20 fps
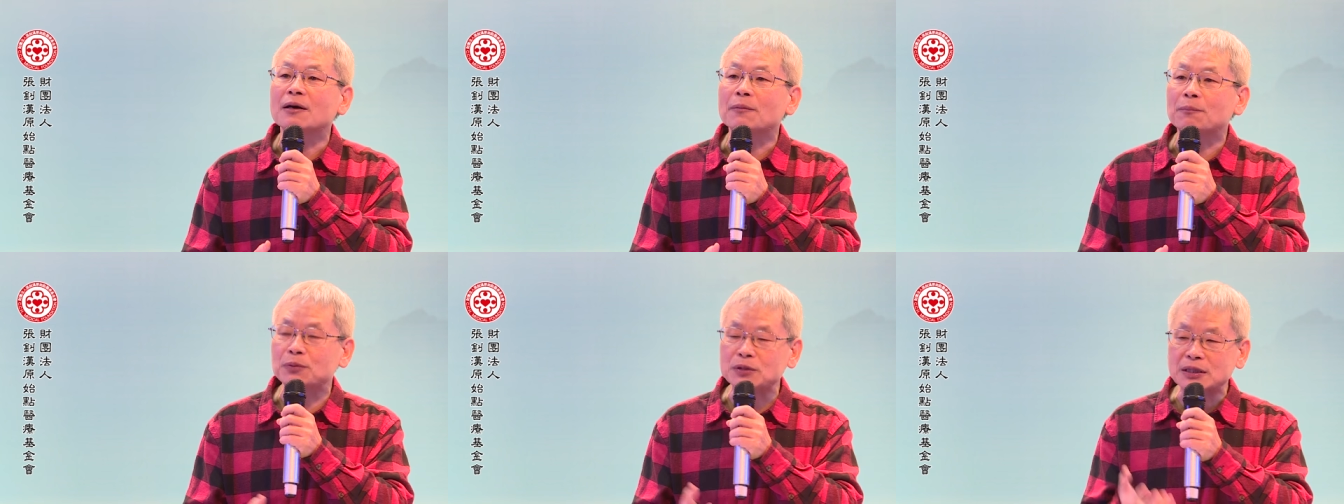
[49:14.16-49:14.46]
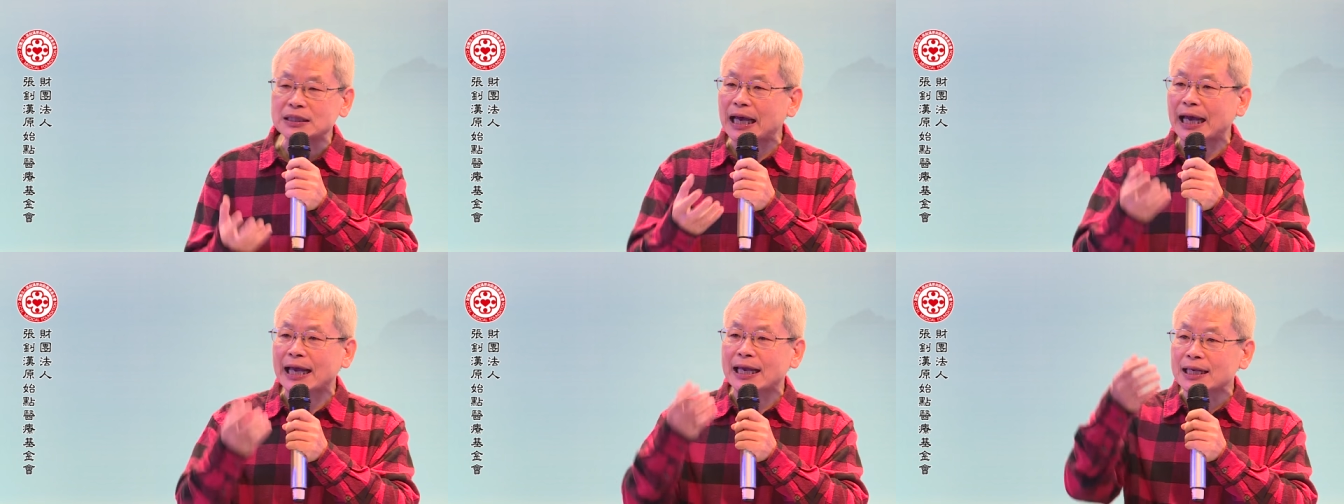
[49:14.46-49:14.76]
不
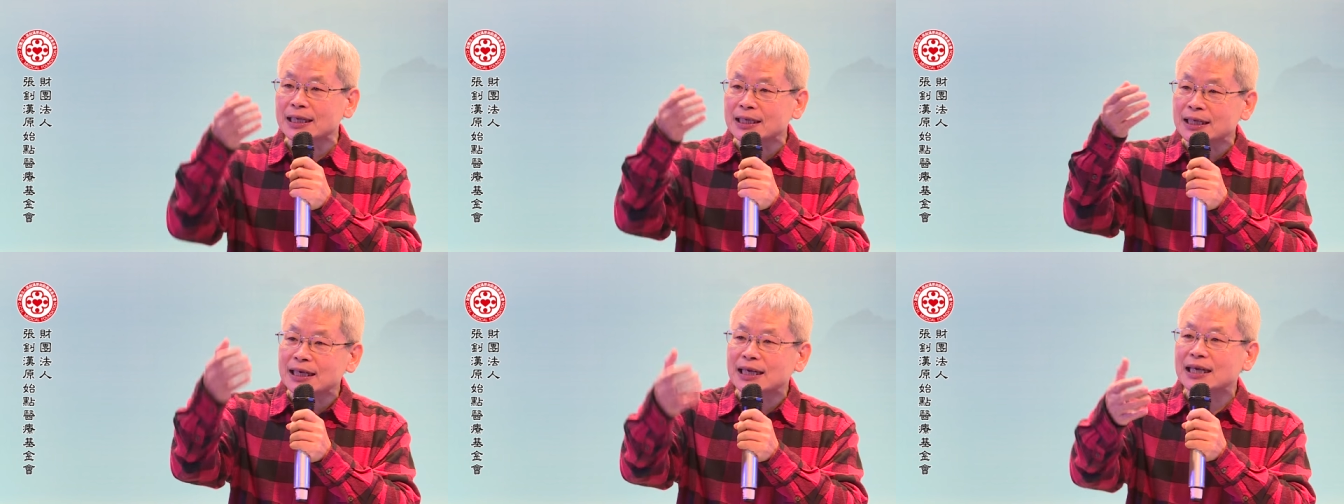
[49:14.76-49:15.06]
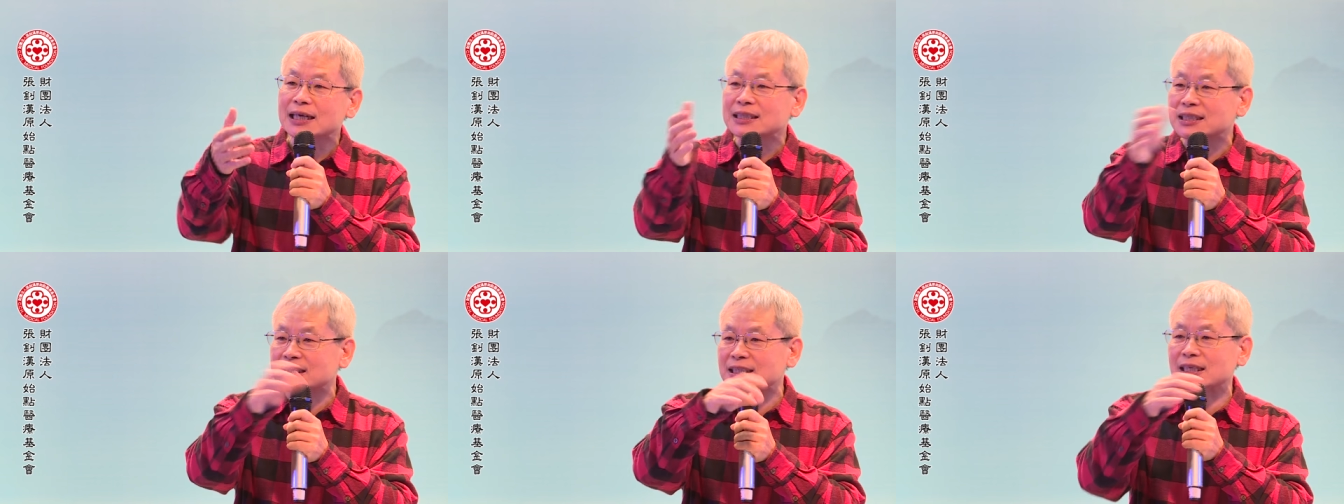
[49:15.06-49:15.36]
在于那
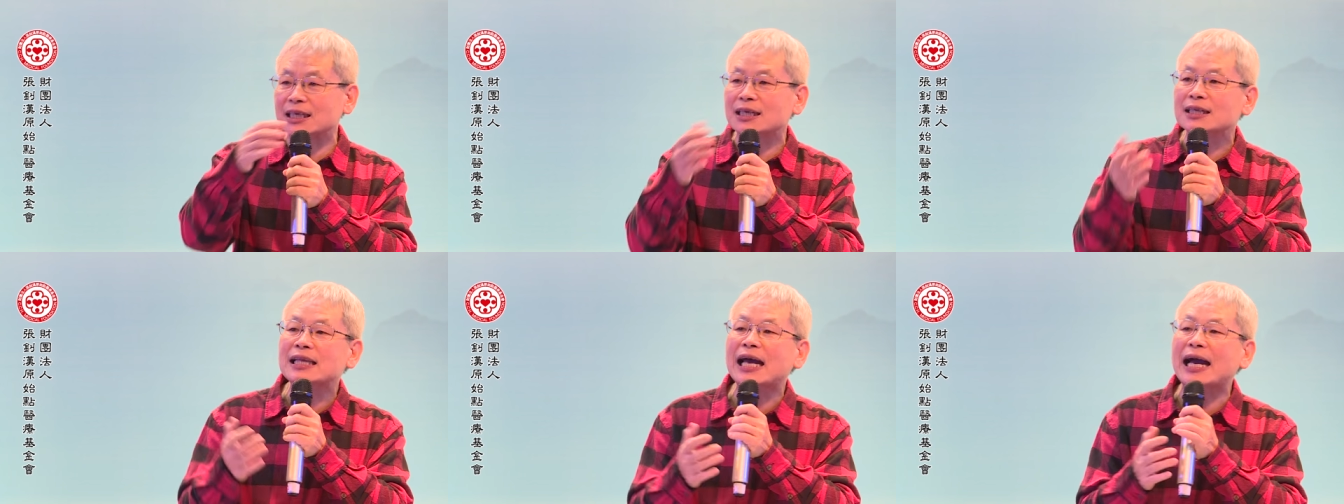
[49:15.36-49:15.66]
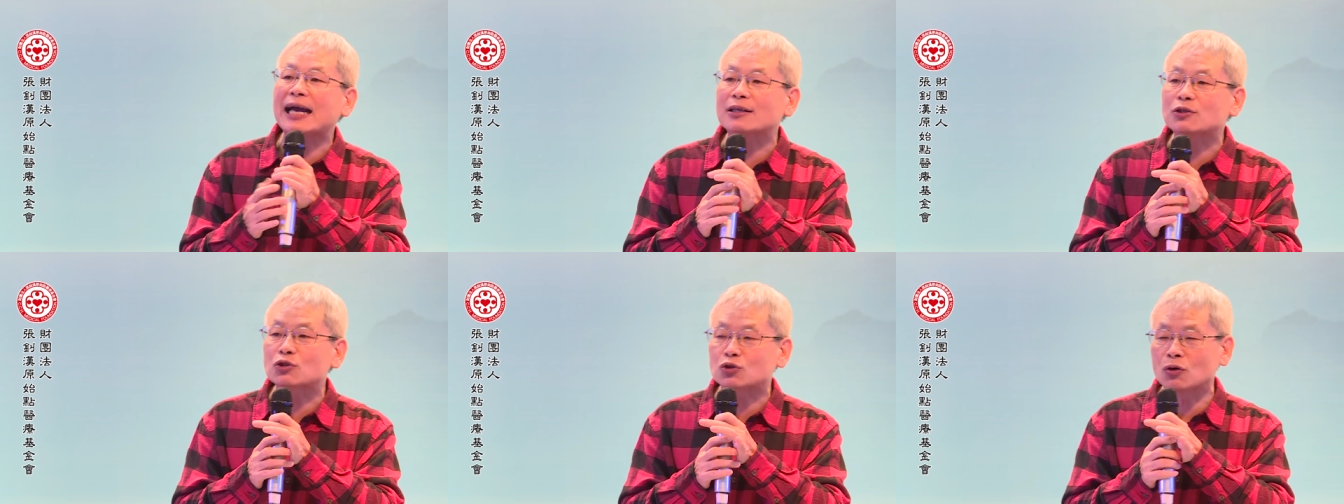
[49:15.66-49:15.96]
个形
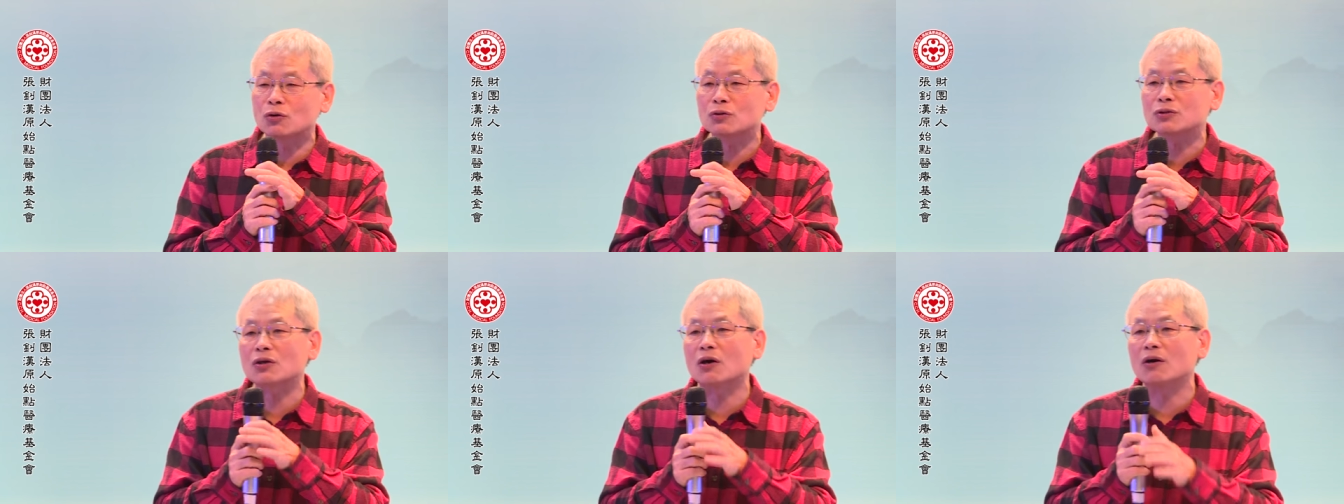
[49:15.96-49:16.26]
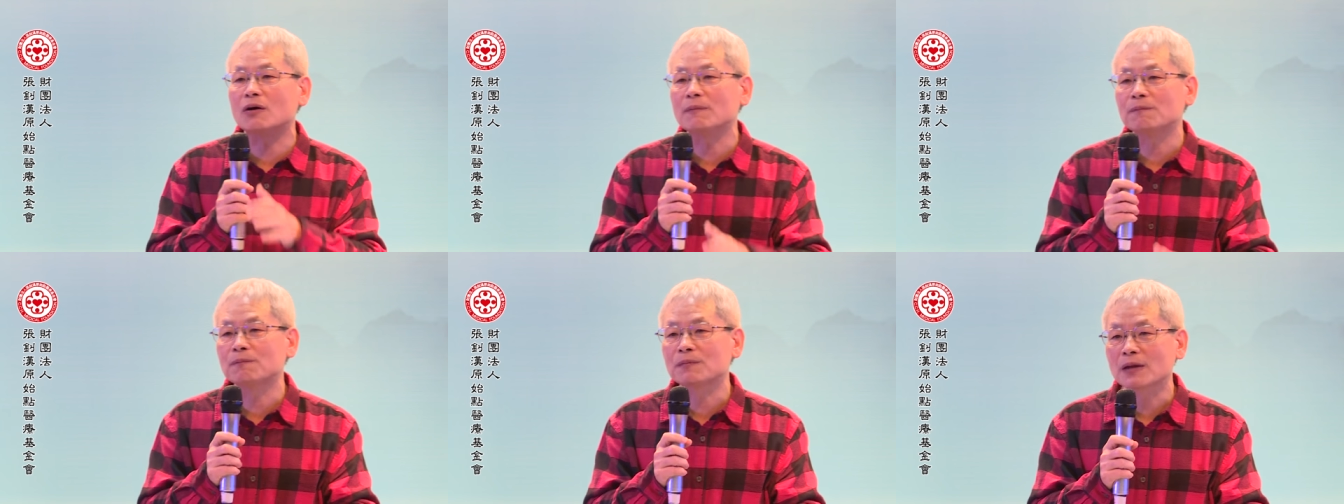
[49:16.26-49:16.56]
态种种
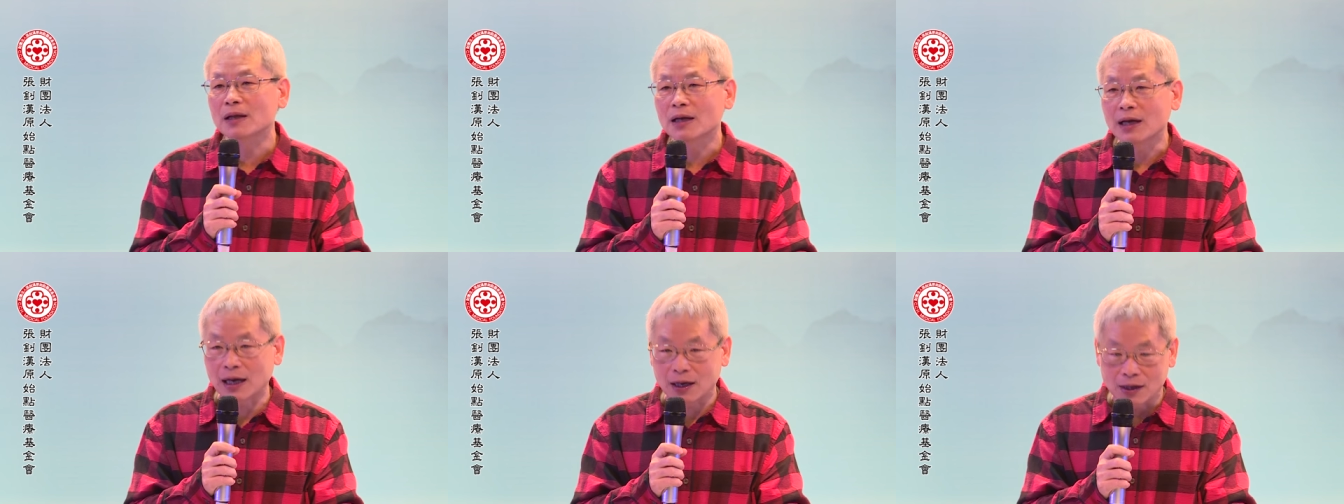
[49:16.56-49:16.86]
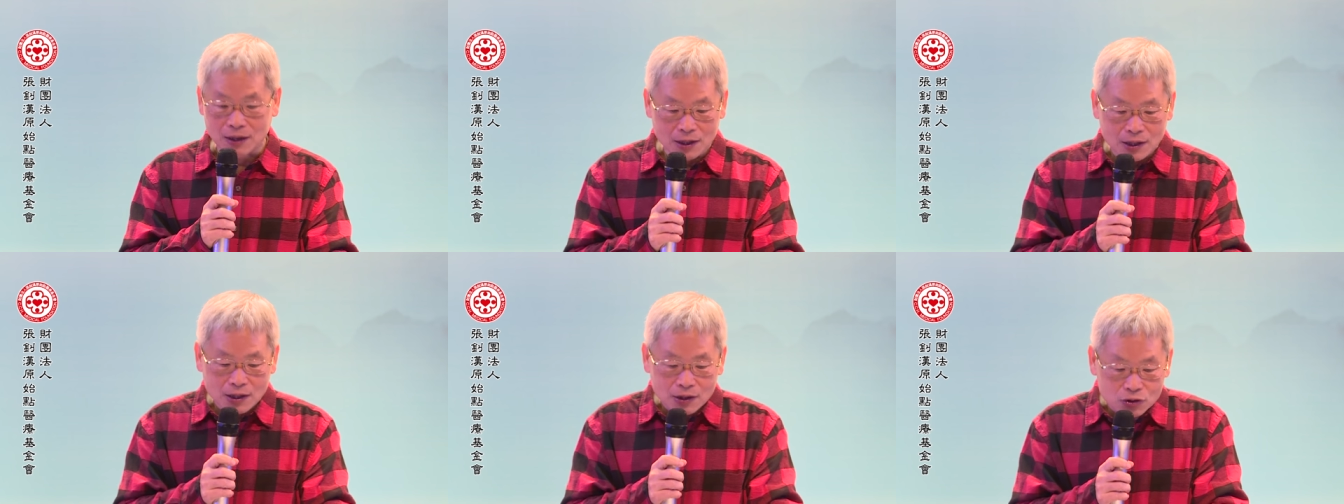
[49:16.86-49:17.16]
啊，
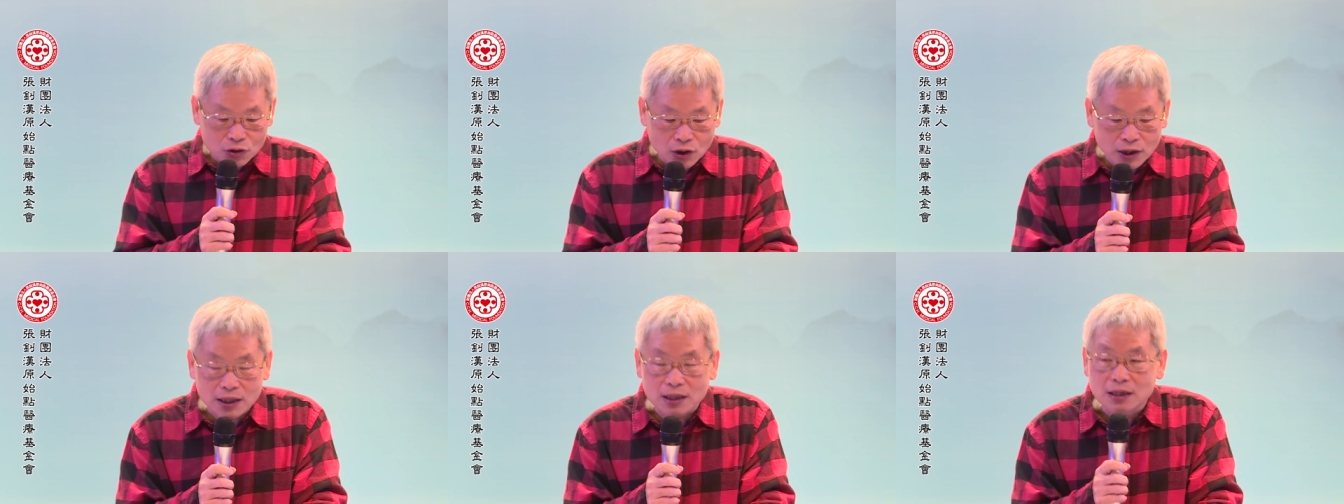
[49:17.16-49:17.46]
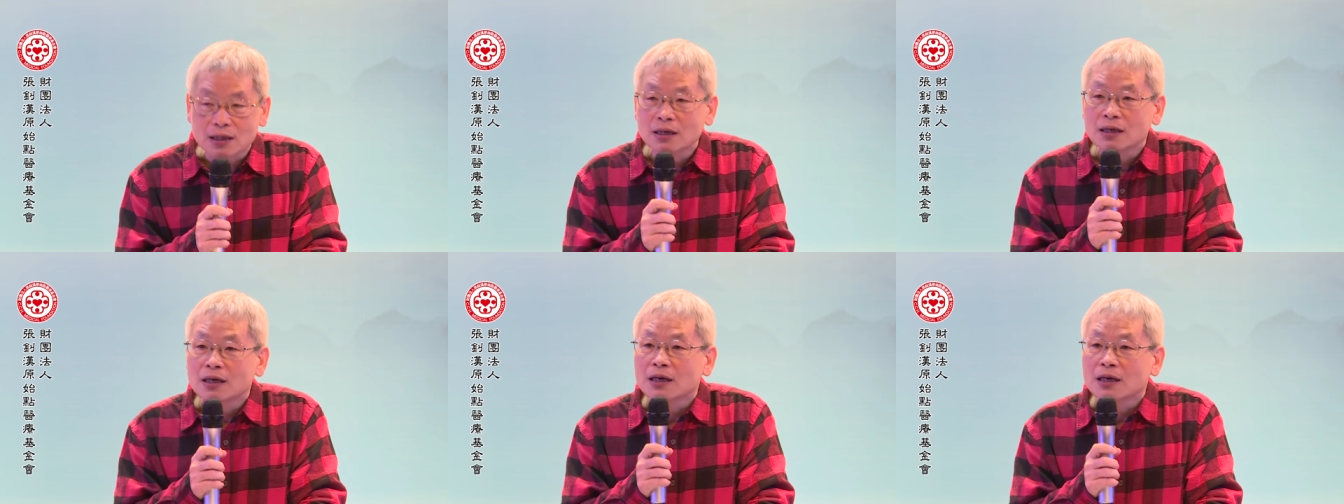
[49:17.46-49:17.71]
所以。